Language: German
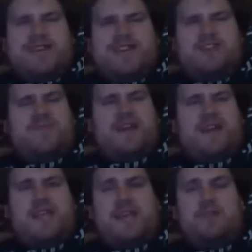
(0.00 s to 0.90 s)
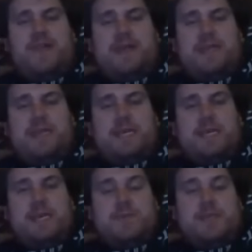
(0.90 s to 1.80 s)
Ich glaube gar nicht, ich glaube nicht,
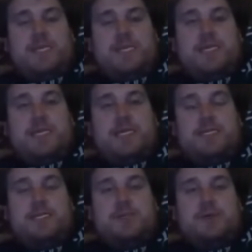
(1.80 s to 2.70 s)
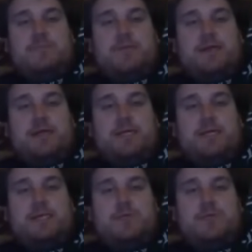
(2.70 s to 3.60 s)
ich glaube tatsächlich nicht, dass ich so ab, äh, dass
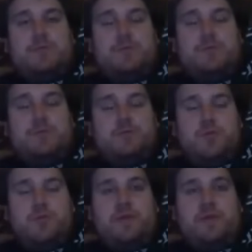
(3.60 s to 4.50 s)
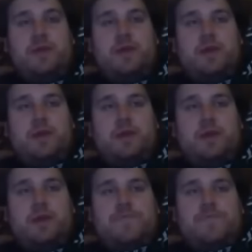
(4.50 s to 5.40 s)
ich so zunehmen kann.
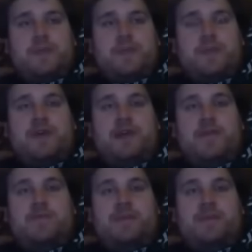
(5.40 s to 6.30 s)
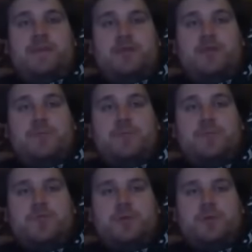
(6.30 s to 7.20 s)
Weil dafür ernähre ich mich dann doch noch
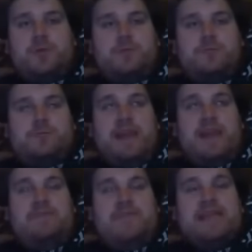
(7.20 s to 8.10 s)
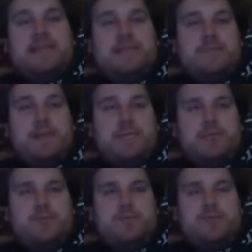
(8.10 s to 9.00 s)
zu, naja, verhältnismäßig
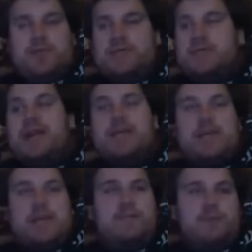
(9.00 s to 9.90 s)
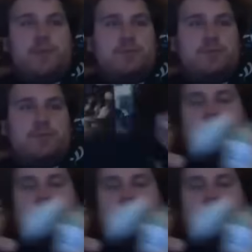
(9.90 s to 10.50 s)
noch zu gesund. Also klar, ich ernähre mich ungesund.